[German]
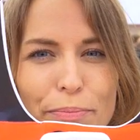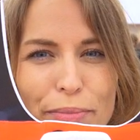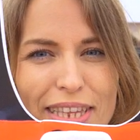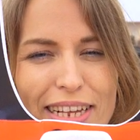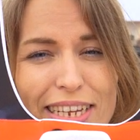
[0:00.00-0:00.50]

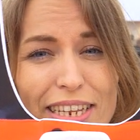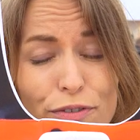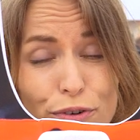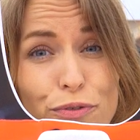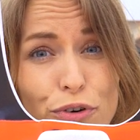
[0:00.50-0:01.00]

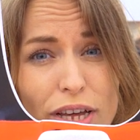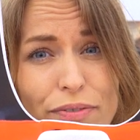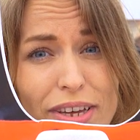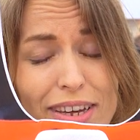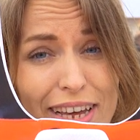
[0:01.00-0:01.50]
Mitglieder von
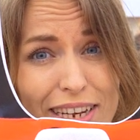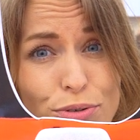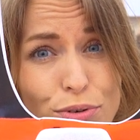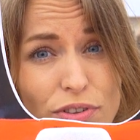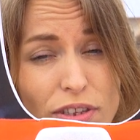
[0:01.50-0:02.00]
Feuerwehr,
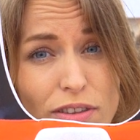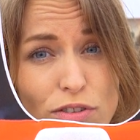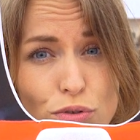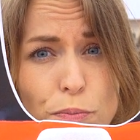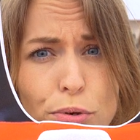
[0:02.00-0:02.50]

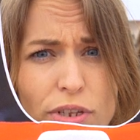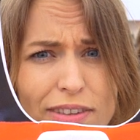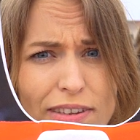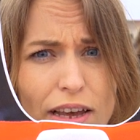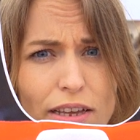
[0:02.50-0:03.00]
Rettungsdienst und
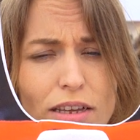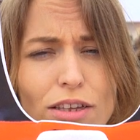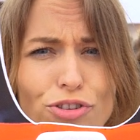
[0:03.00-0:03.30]
Polizei